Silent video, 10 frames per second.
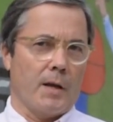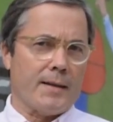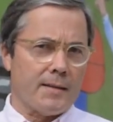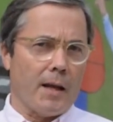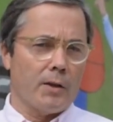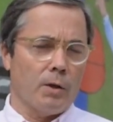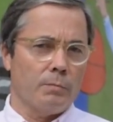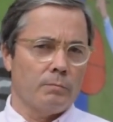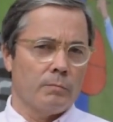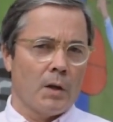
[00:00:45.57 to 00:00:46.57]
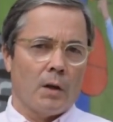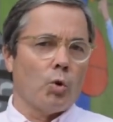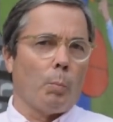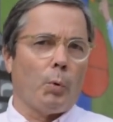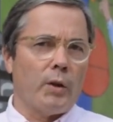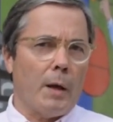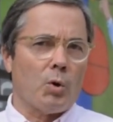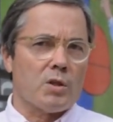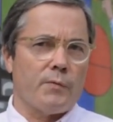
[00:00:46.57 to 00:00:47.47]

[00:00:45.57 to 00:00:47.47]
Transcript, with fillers: Este año no podemos